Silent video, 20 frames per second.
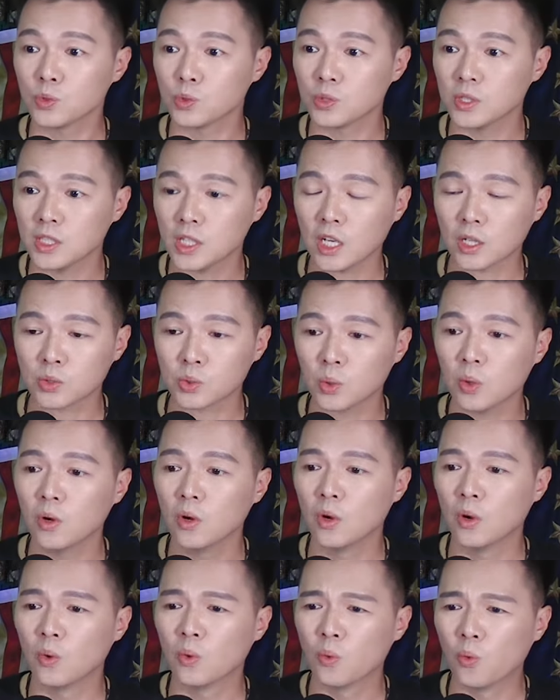就是讲说
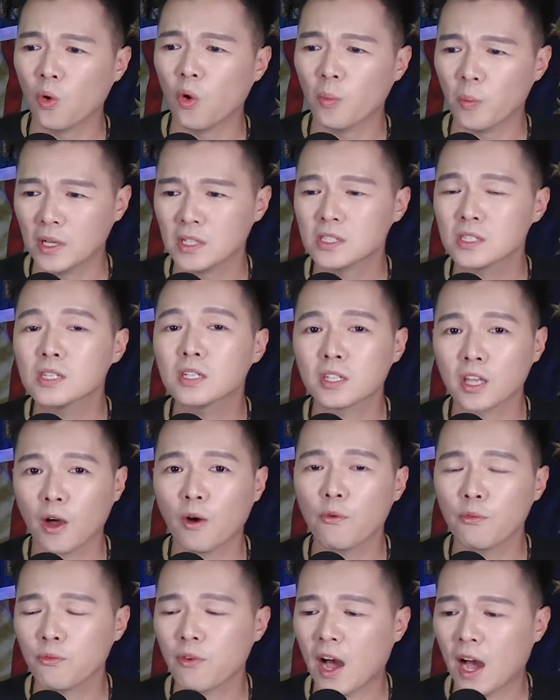我们这
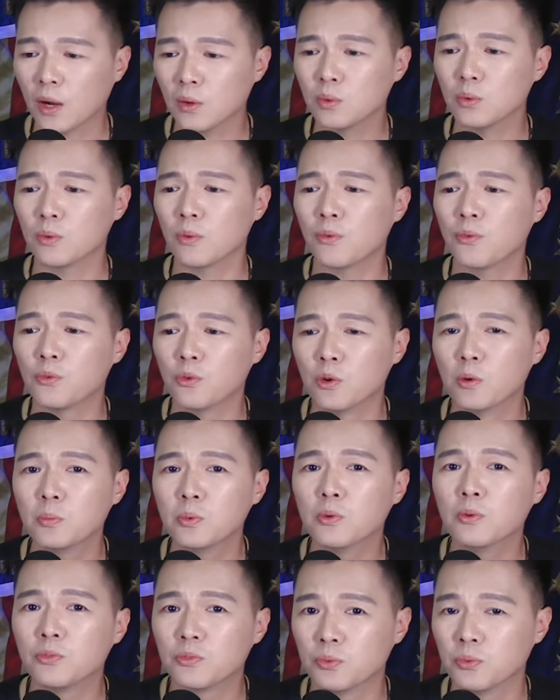条法律符
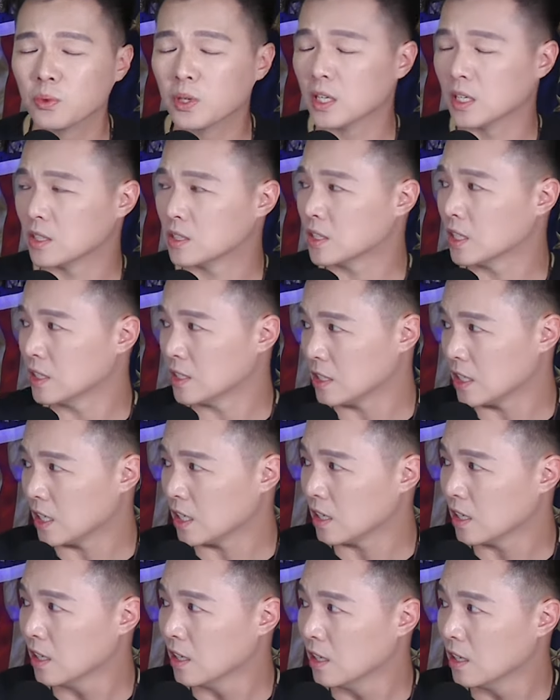不符合圣
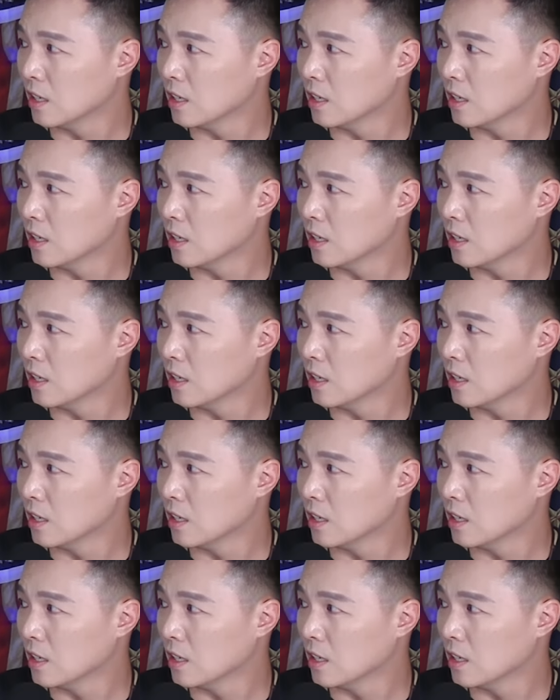经？